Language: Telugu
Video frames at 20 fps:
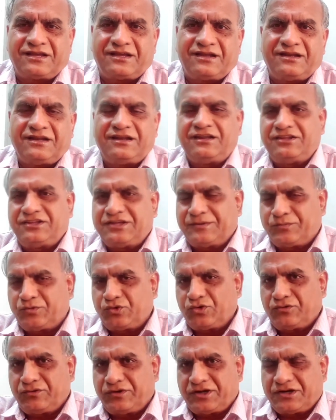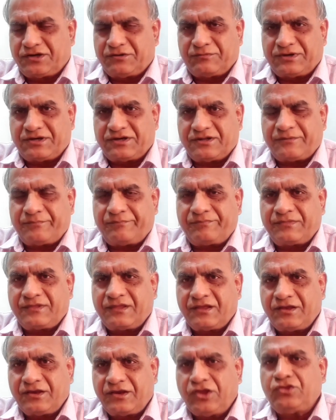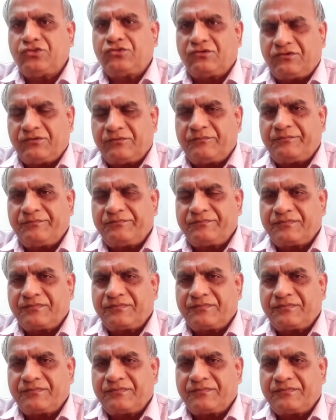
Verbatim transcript: చేయాలి ఇవి చెప్తూ ఉంటారనమాట నీతులు